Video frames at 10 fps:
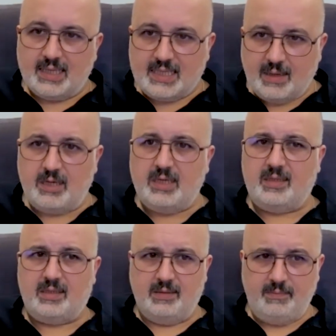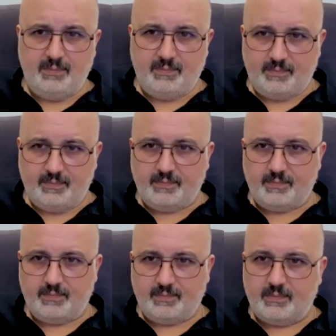Kemalistim,
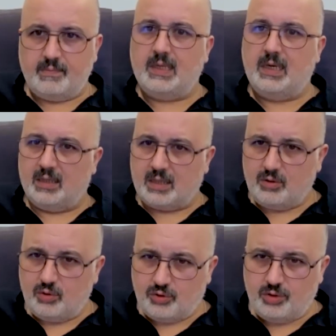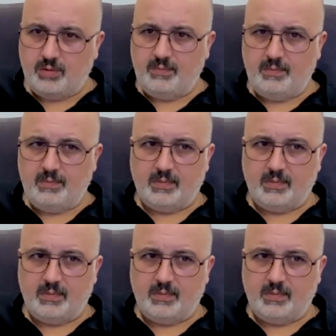Atatürkçüyüm,